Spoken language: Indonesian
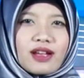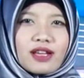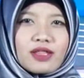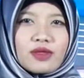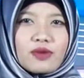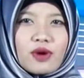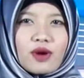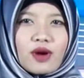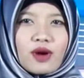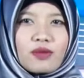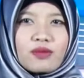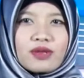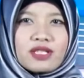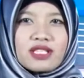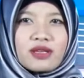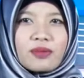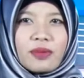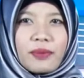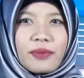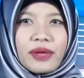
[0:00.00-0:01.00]
Ketua
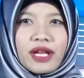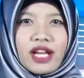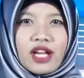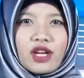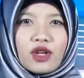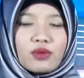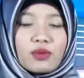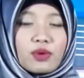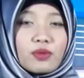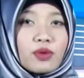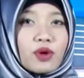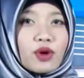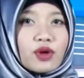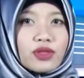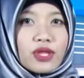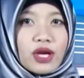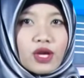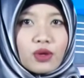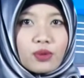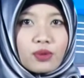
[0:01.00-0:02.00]
Komisi Pemilihan Umum
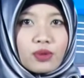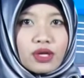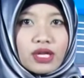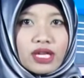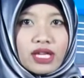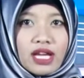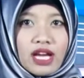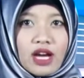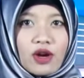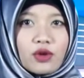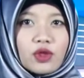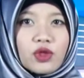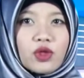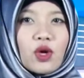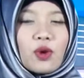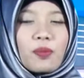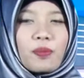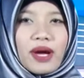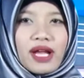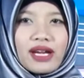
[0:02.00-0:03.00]
Kota Lubuk Linggau,
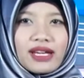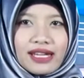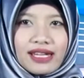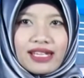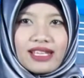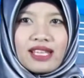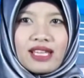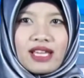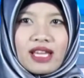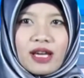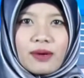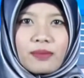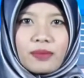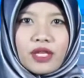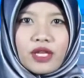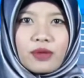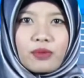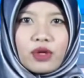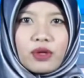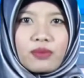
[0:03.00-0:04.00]
Topandri,
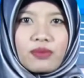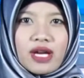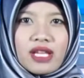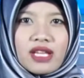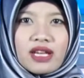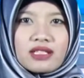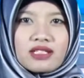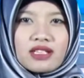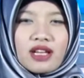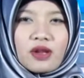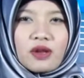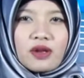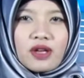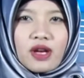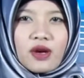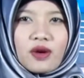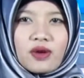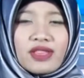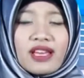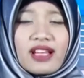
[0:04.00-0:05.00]
menyebut banyak calon
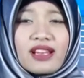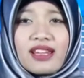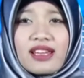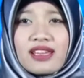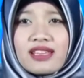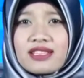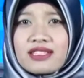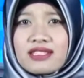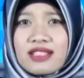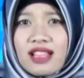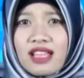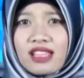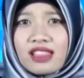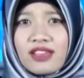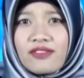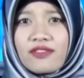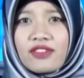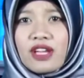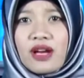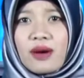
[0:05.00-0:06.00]
anggota
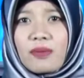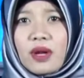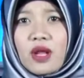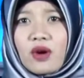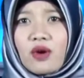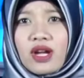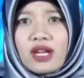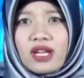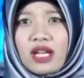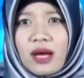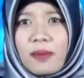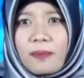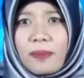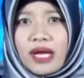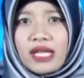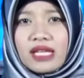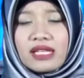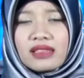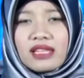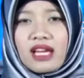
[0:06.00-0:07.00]
legislatif yang melakukan
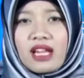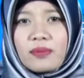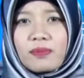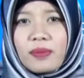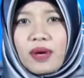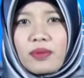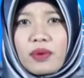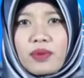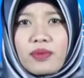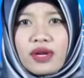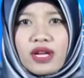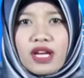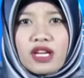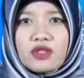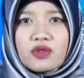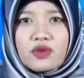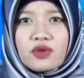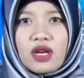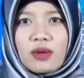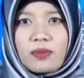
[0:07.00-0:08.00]
kampanye tanpa
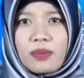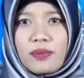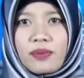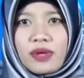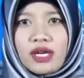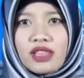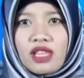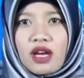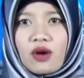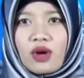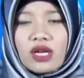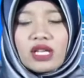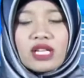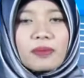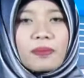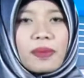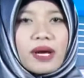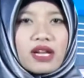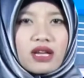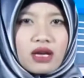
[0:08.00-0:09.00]
memberikan surat pemberitahuan
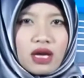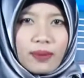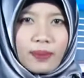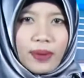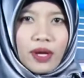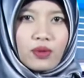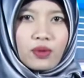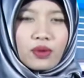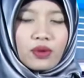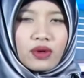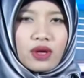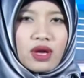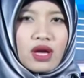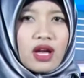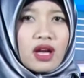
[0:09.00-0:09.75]
kepada KPU.